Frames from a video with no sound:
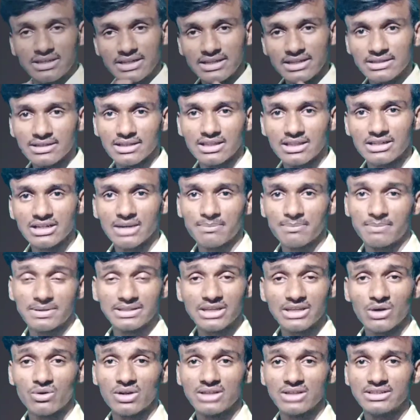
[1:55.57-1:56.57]
ग्रीन कलर का
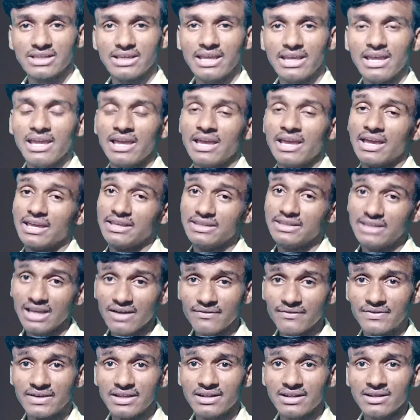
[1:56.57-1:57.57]
पर्दा होना चाहिए या
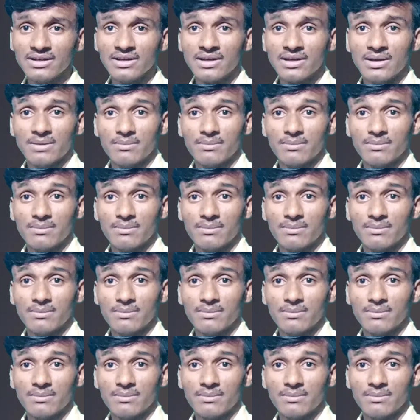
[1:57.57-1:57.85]
फिर